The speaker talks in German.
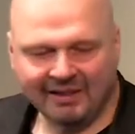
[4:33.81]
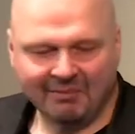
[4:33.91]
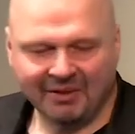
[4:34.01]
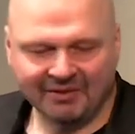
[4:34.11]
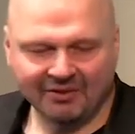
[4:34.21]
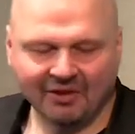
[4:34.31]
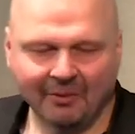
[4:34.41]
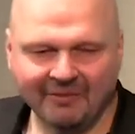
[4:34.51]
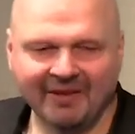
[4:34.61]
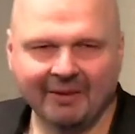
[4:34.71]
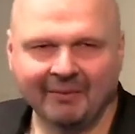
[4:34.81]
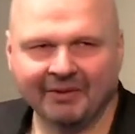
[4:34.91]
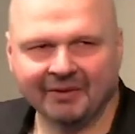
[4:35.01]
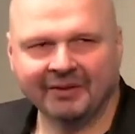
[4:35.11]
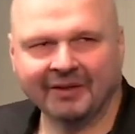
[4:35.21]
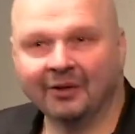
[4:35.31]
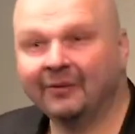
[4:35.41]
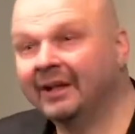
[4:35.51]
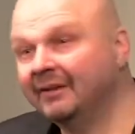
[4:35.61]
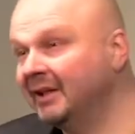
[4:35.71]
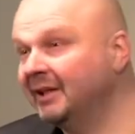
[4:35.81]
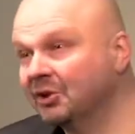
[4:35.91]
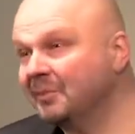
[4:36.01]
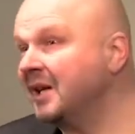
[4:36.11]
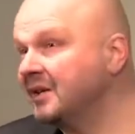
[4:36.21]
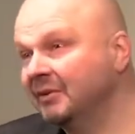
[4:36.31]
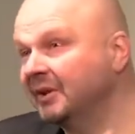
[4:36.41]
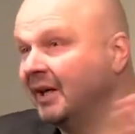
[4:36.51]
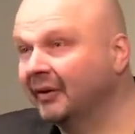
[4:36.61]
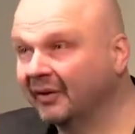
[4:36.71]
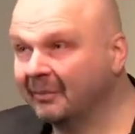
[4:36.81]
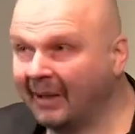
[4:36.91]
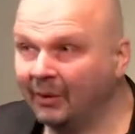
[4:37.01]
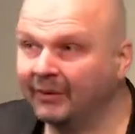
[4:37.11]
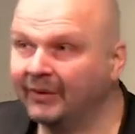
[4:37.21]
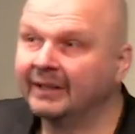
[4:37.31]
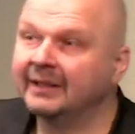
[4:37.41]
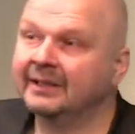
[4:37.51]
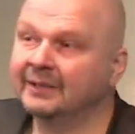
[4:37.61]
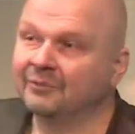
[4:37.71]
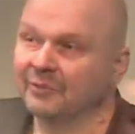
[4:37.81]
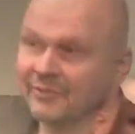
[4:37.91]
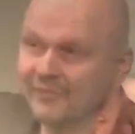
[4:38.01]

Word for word: plötzlich kommt jemand und auch während wir hier sprechen, wird draußen gebaut, vor uns